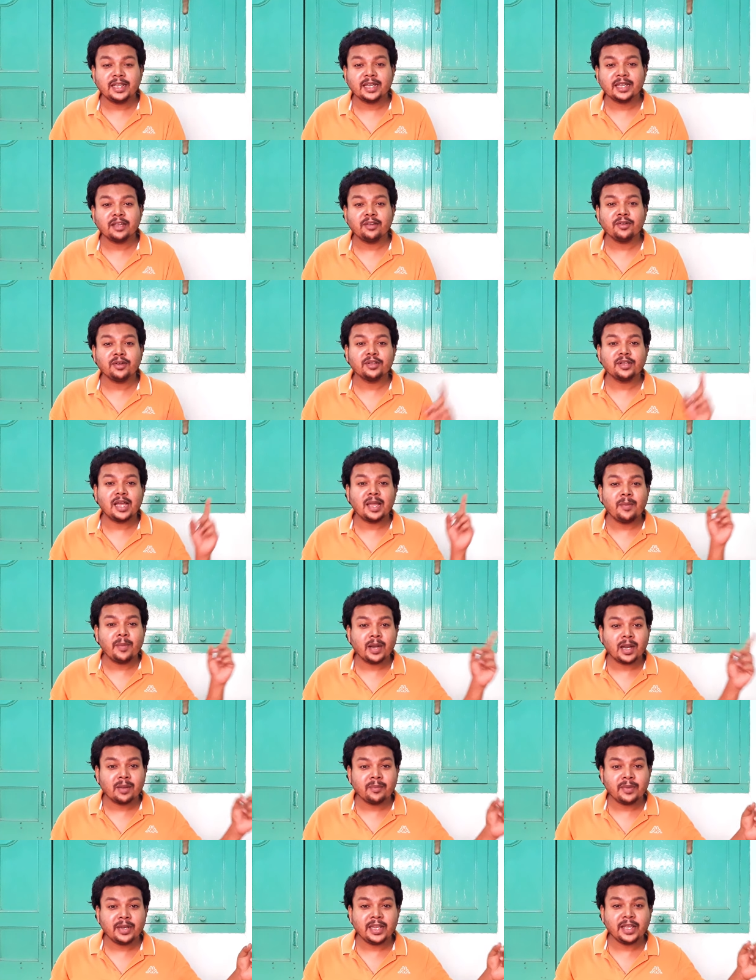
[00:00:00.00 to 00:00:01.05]
देखे होंगे तो आई बटन
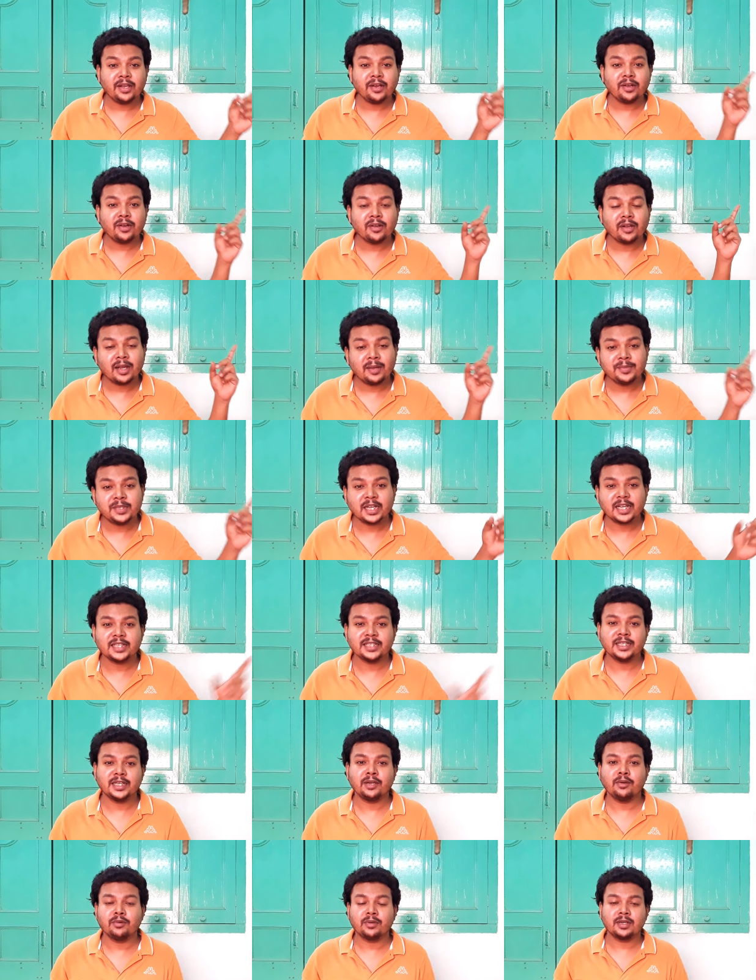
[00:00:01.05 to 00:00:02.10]
में लिंक करोगे आप जाकर
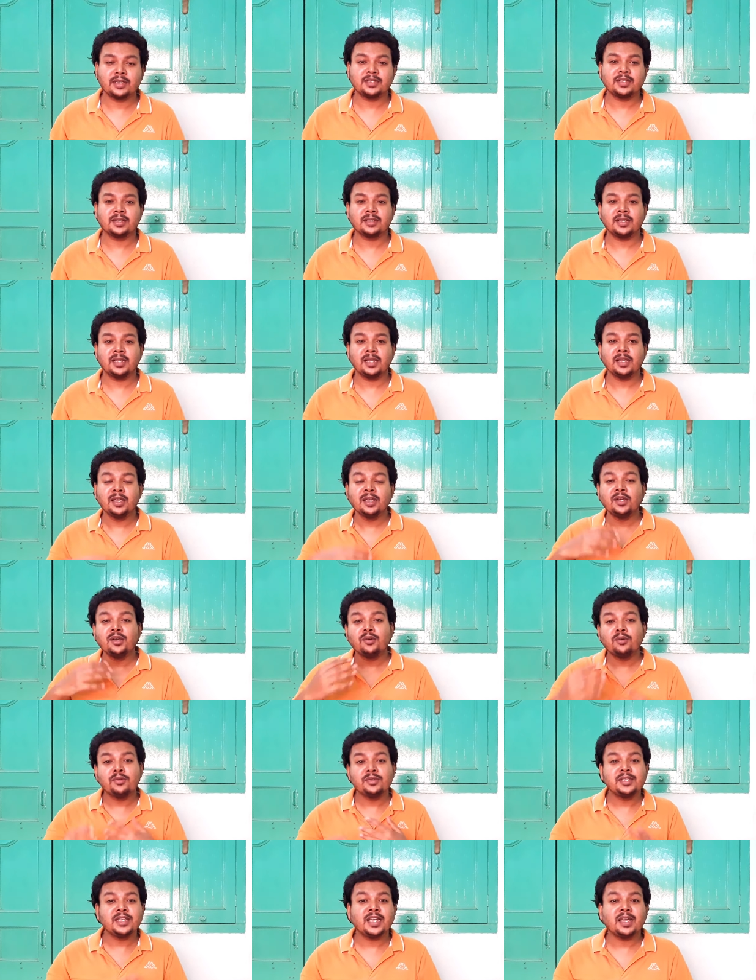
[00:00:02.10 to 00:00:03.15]
चेकआउट कर सकते हैं
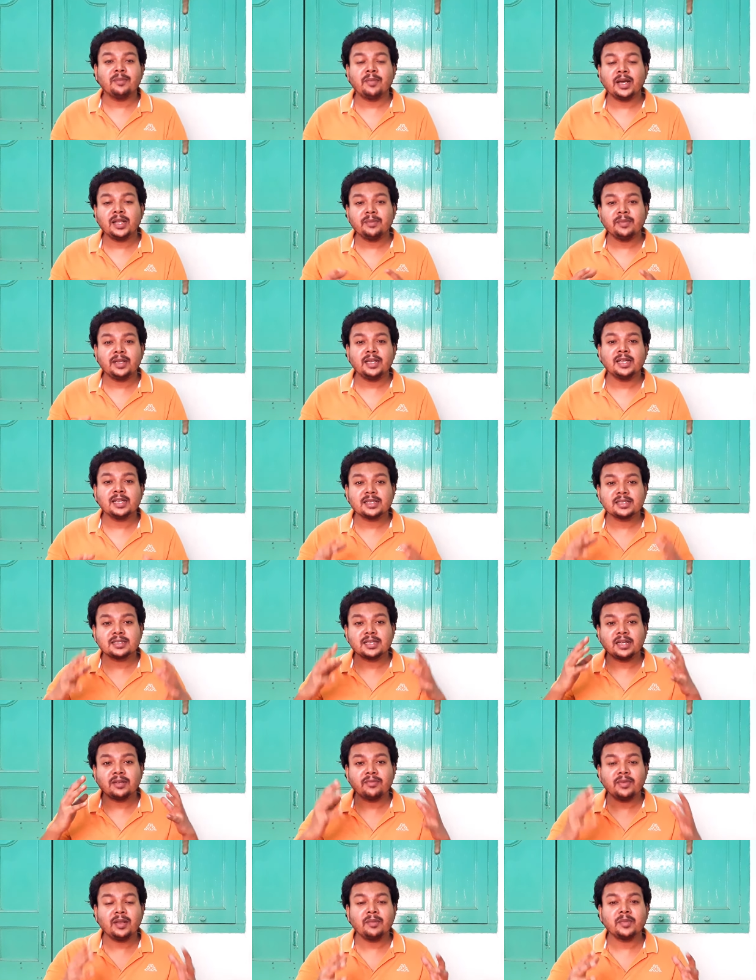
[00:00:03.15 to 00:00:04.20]
उसी के बाद मैंने एक सन
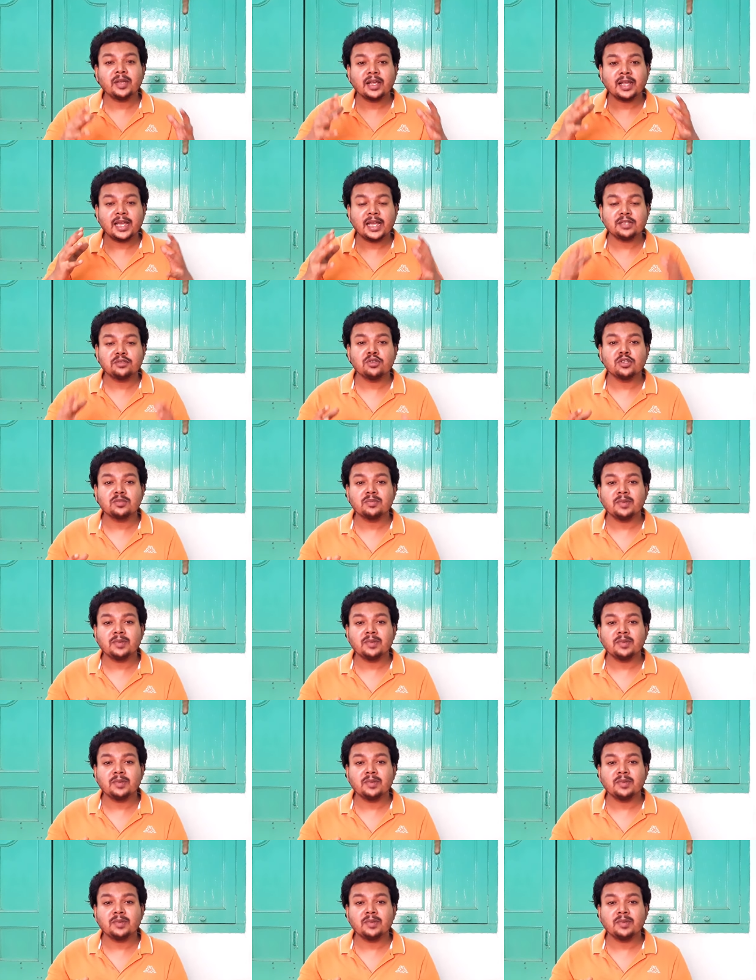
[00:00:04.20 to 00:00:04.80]
फ्लेम का गैस होस